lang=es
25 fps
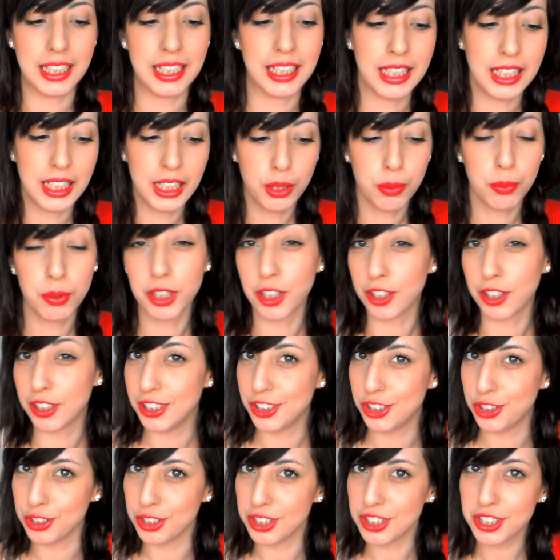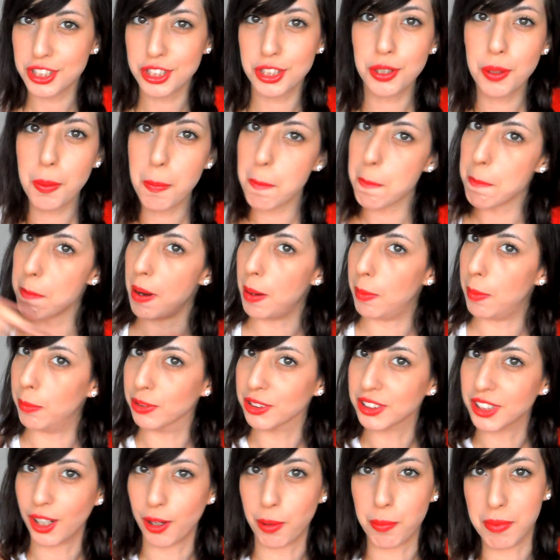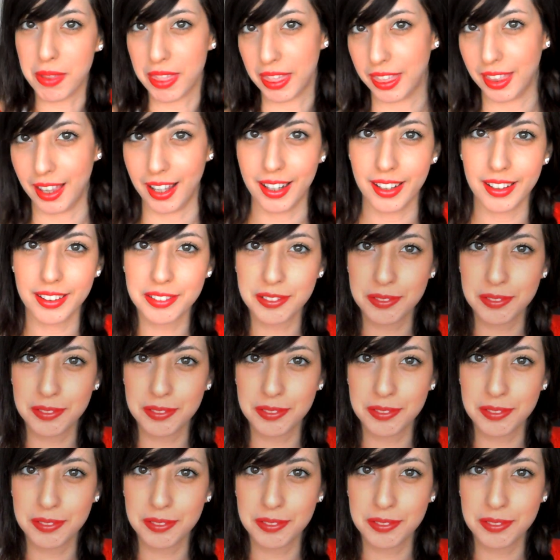Y bueno, dicho esto, vamos a comenzar.